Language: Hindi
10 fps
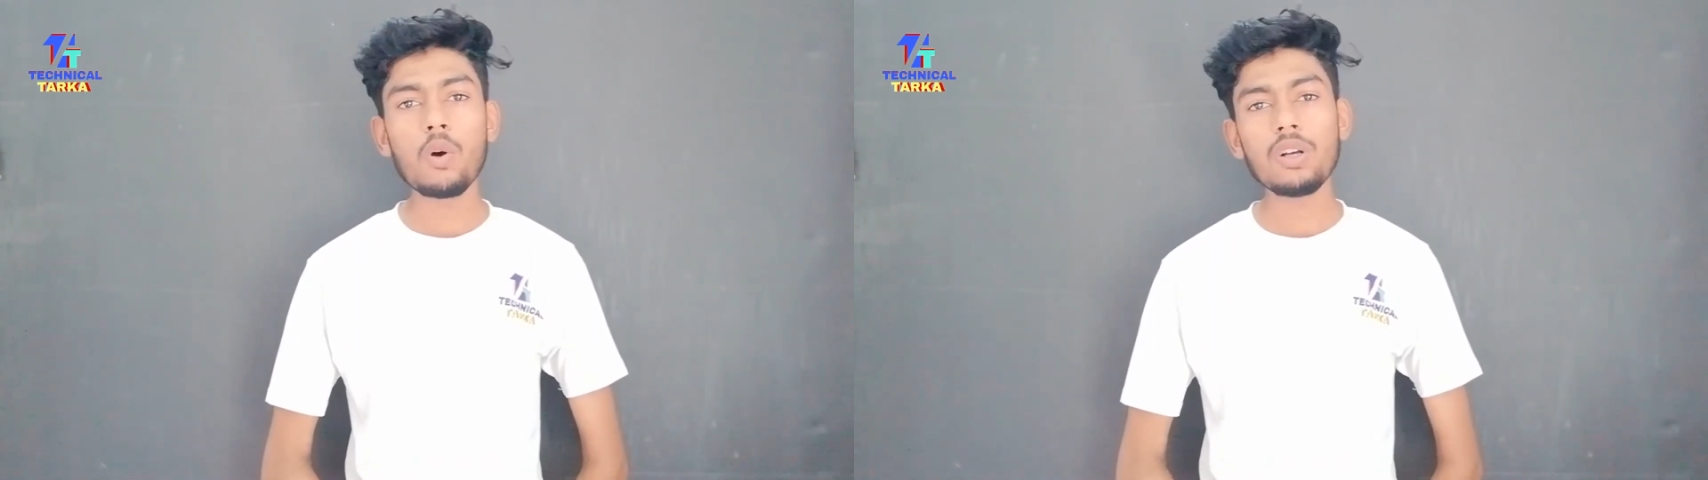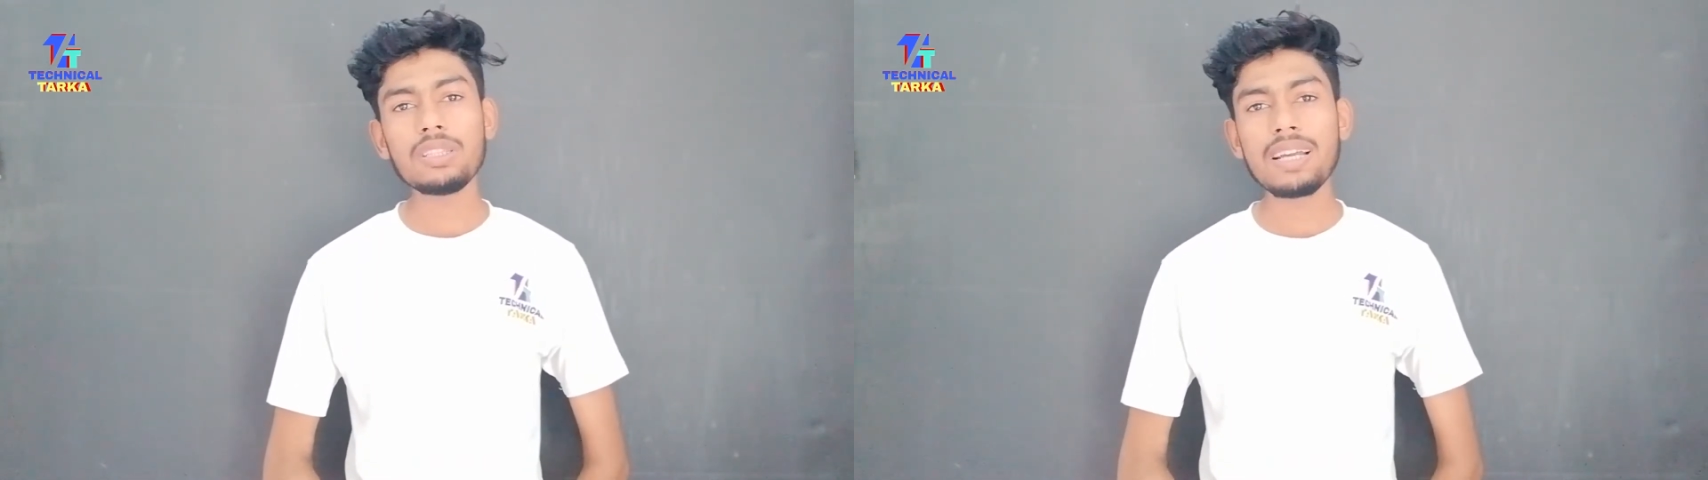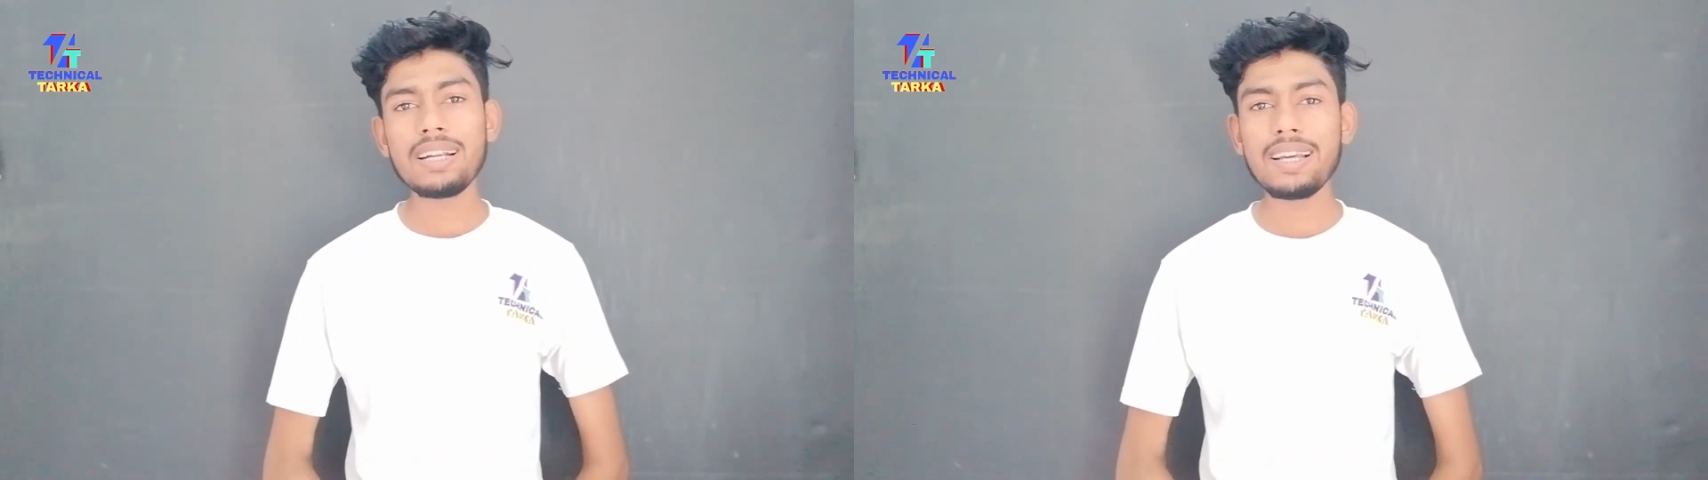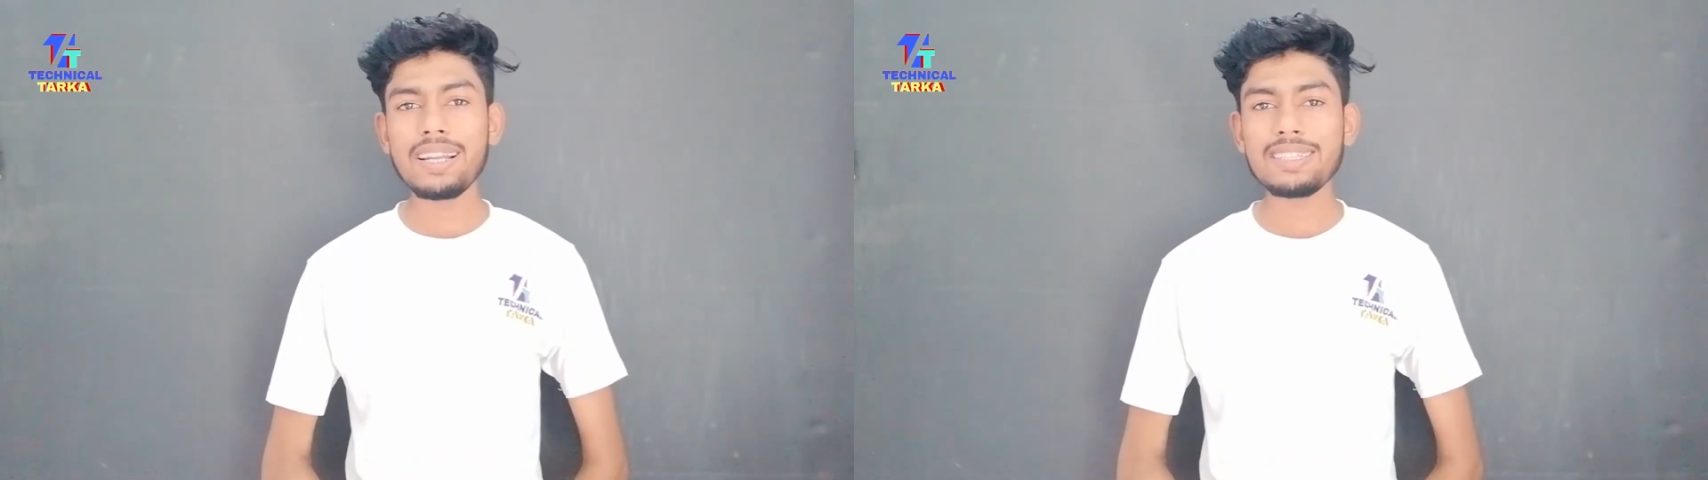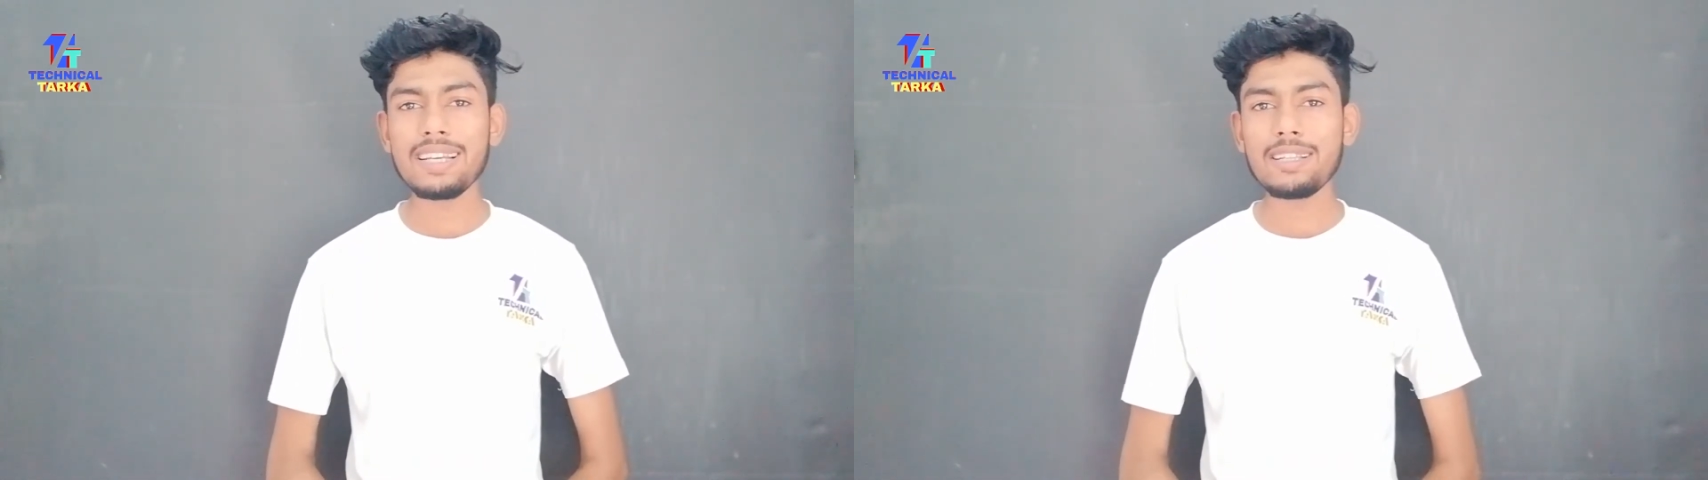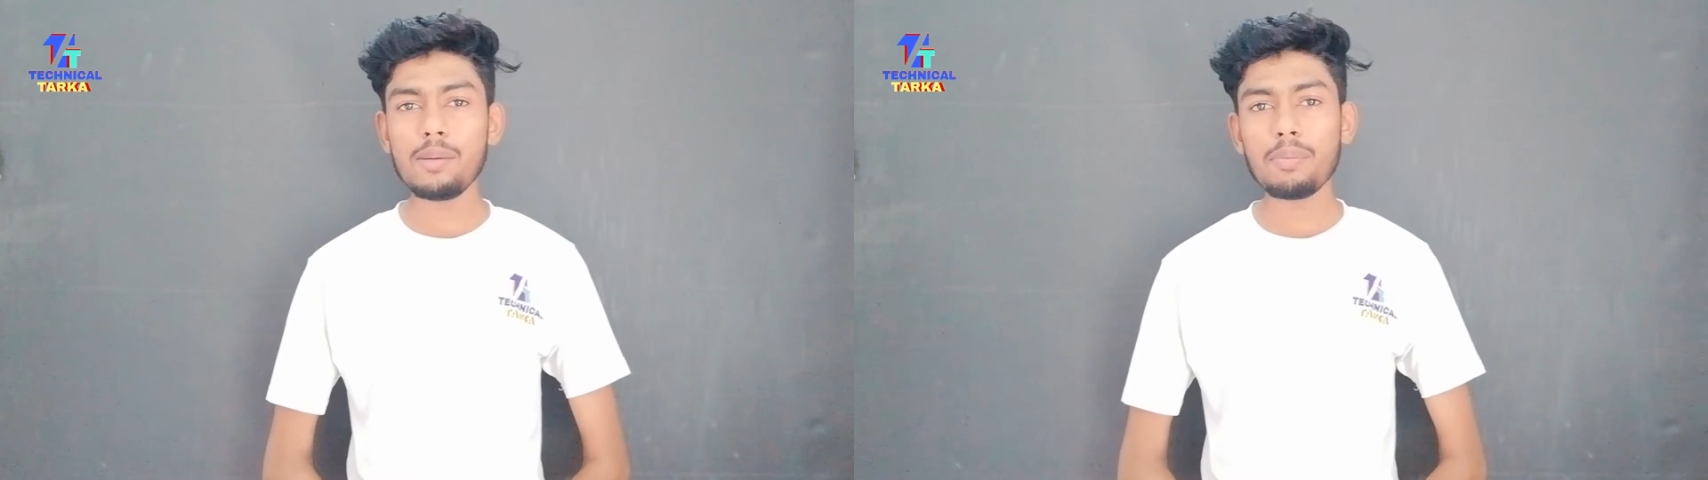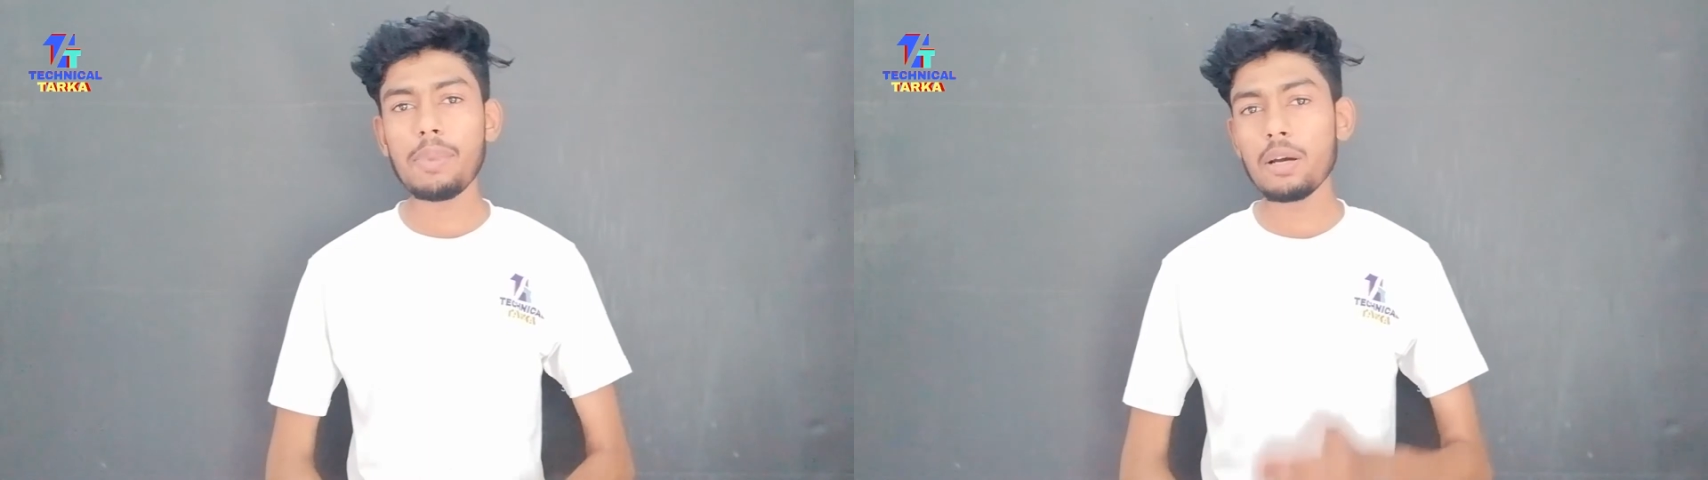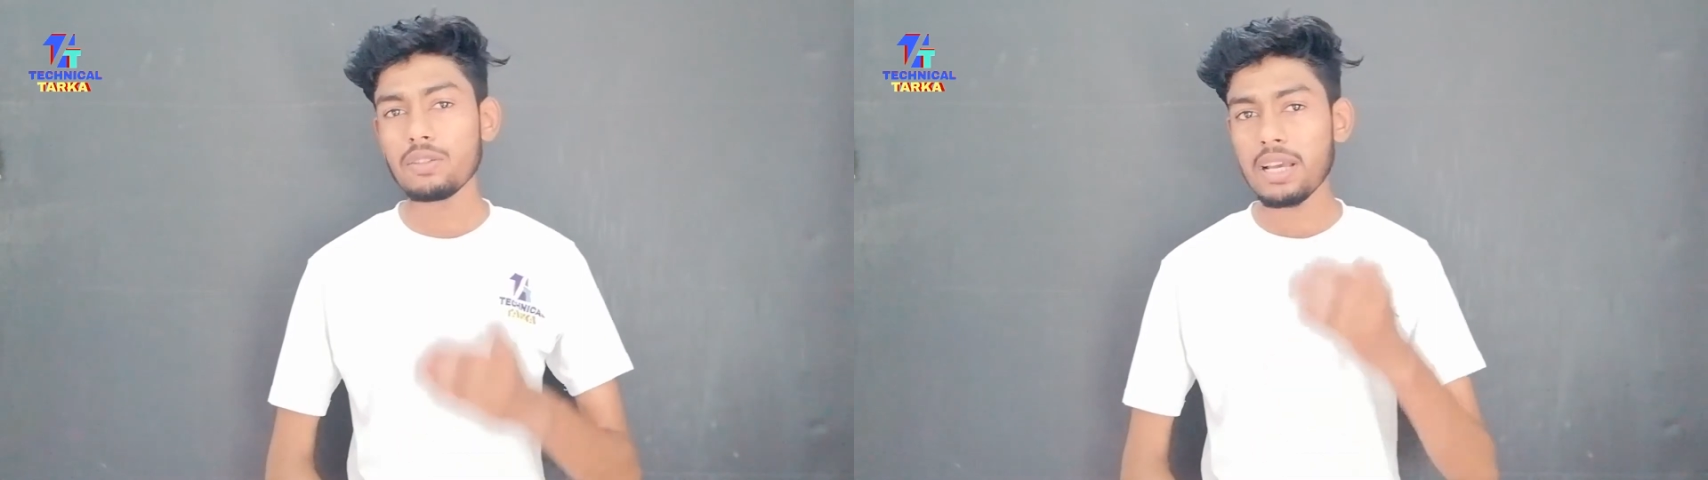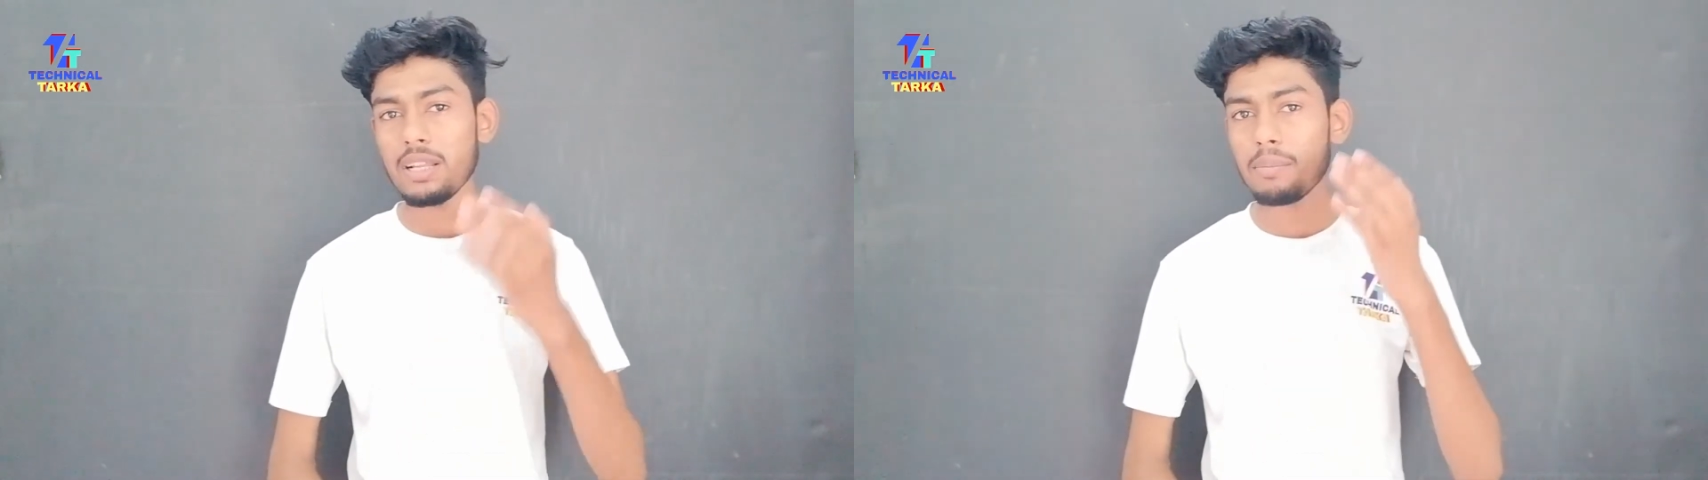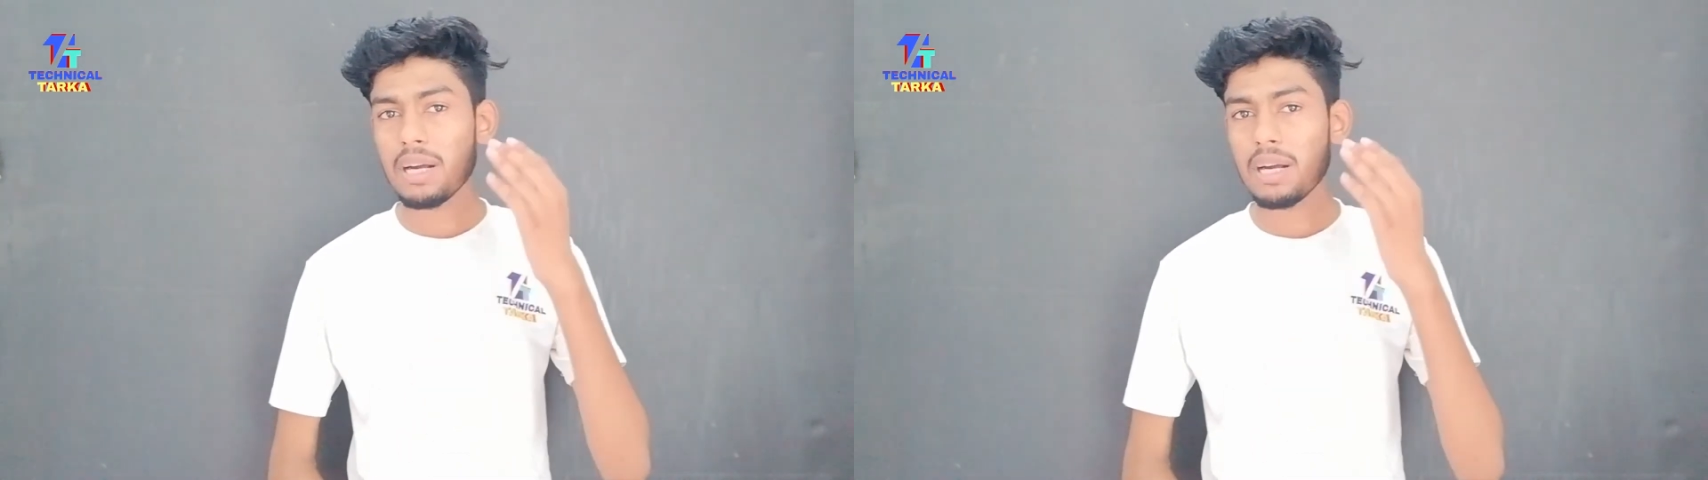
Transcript: बहुत सारे ढेर सारे व्यवसाय